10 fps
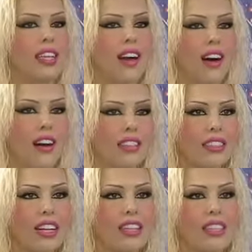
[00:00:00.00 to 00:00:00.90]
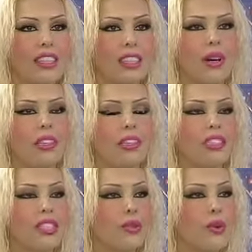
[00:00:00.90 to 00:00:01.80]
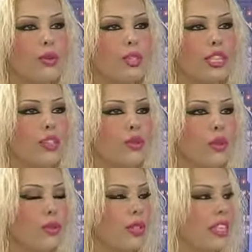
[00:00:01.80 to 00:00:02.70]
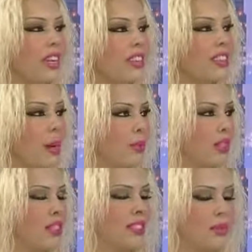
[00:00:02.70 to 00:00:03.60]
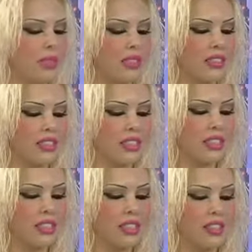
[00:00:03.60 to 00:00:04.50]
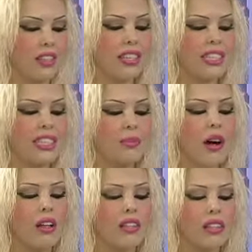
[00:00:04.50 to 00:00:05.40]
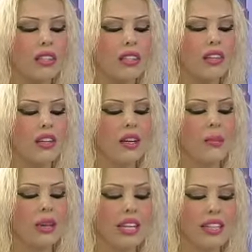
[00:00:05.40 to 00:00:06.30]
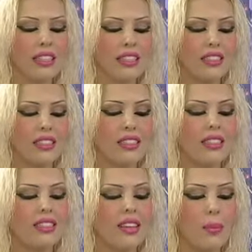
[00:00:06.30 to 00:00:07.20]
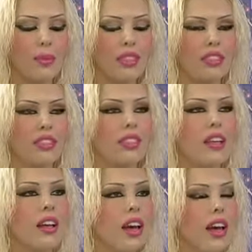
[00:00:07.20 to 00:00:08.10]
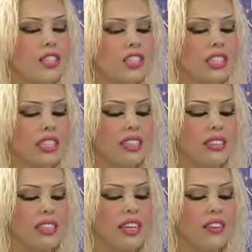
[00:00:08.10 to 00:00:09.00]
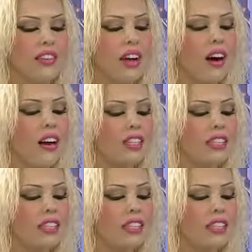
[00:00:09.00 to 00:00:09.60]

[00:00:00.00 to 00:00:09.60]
Allah'ın elçisine iman edeceğiz. Önce gönderilen kitaplarına da iman edeceğiz inşallah. Kim Allah'ı, meleklerini, kitaplarını, elçilerini ve ahiret